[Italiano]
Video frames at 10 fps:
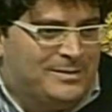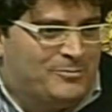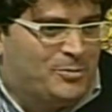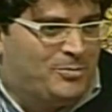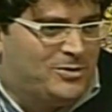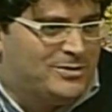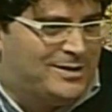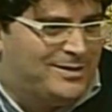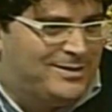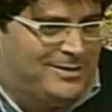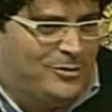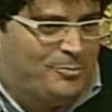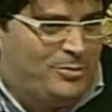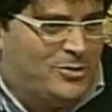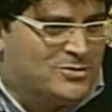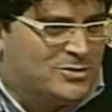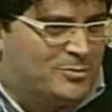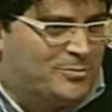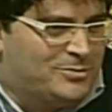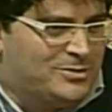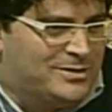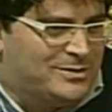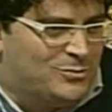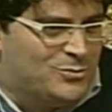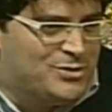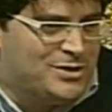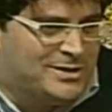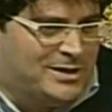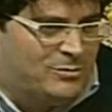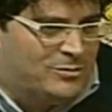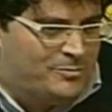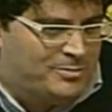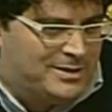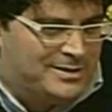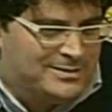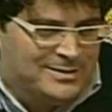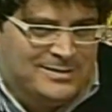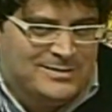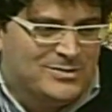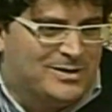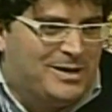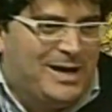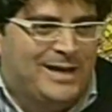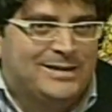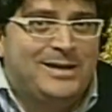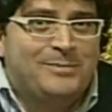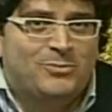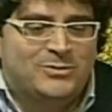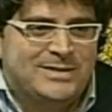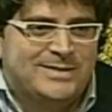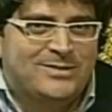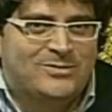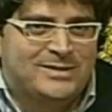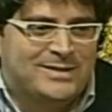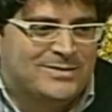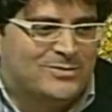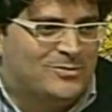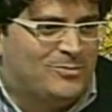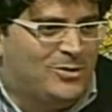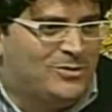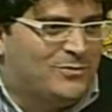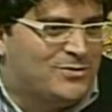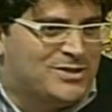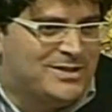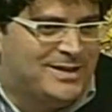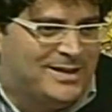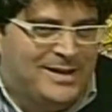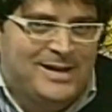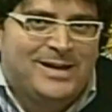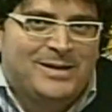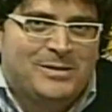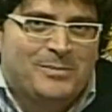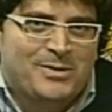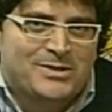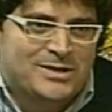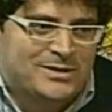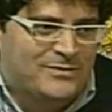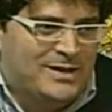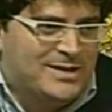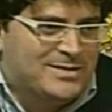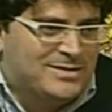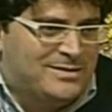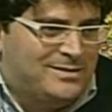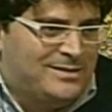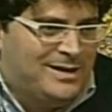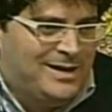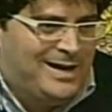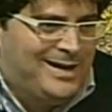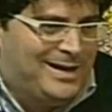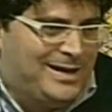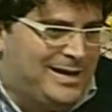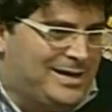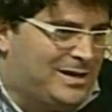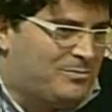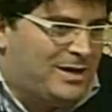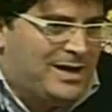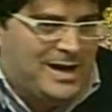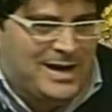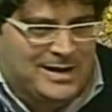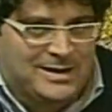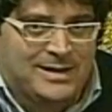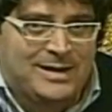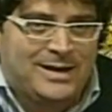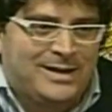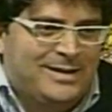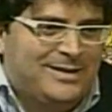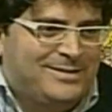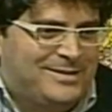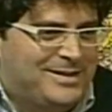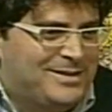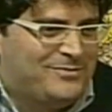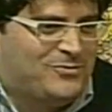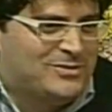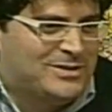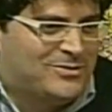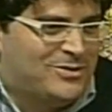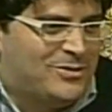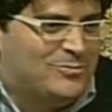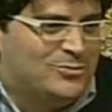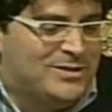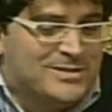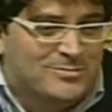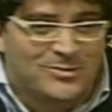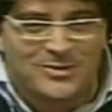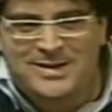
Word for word: propone l'opposto, propone di uscire dall'Europa, cioè ha delle posizioni che sono molto vicine eh, per certi versi alla Lega ma anche a, ai fondatori del comunismo.